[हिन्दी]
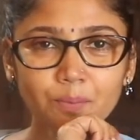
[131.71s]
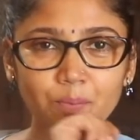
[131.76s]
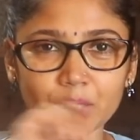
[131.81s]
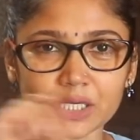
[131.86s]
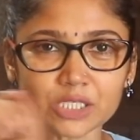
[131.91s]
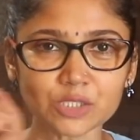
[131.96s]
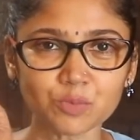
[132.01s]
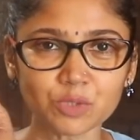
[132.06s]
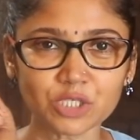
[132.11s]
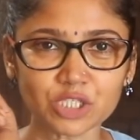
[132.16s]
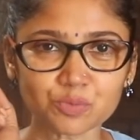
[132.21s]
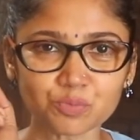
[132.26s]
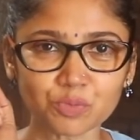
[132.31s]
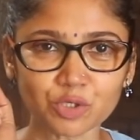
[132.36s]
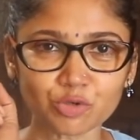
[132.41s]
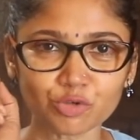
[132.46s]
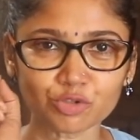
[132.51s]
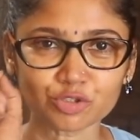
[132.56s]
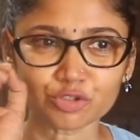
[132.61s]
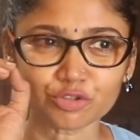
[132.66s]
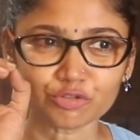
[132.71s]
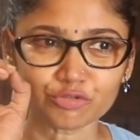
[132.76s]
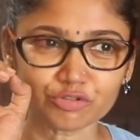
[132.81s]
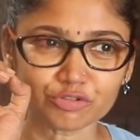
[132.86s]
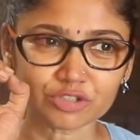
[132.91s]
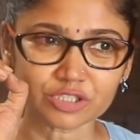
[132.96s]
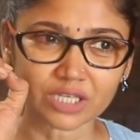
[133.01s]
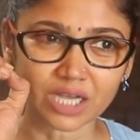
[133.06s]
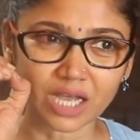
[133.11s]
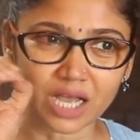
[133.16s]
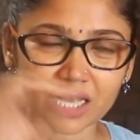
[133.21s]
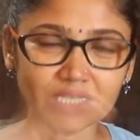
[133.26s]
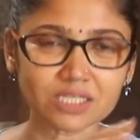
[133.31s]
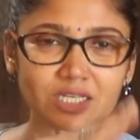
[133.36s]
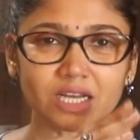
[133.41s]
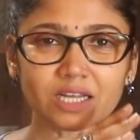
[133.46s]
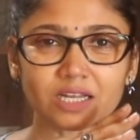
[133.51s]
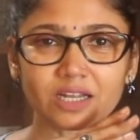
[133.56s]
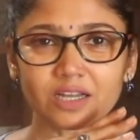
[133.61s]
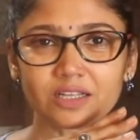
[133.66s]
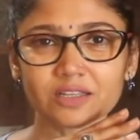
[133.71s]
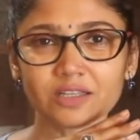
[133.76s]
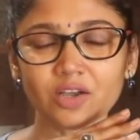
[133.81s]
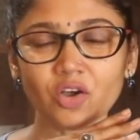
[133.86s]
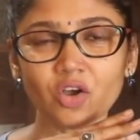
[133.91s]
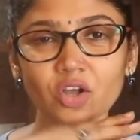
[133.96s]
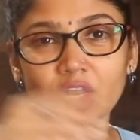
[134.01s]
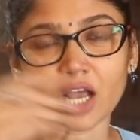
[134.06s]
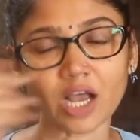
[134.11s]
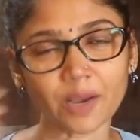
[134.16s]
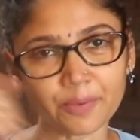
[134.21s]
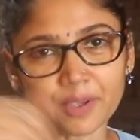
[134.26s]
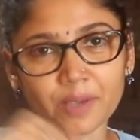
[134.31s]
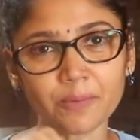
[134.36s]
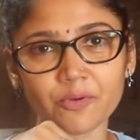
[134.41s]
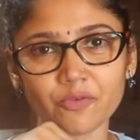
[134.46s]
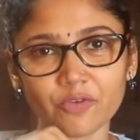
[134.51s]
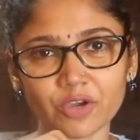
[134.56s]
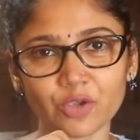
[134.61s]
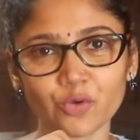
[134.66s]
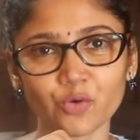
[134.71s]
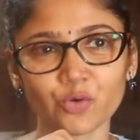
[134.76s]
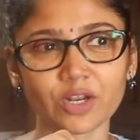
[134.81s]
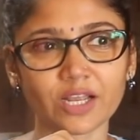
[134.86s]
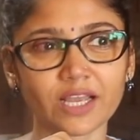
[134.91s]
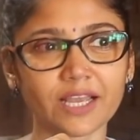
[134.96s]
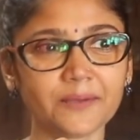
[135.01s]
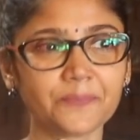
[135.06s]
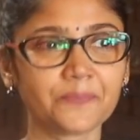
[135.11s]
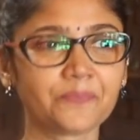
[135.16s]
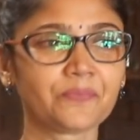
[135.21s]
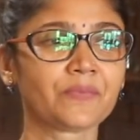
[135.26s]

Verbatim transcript: बीच बीच में कुछ ना कुछ आ जा रहा था और अभी भी वही हो रहा है